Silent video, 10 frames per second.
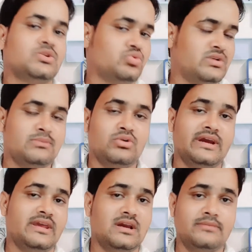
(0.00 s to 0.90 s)
तो उन्होंने बोला
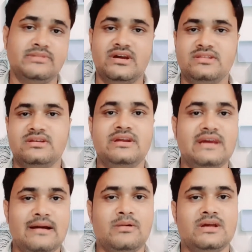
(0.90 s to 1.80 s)
कि एक हफ़्ते के अंदर ही
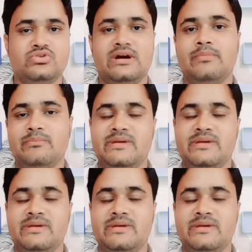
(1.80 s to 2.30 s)
आपका जो है आप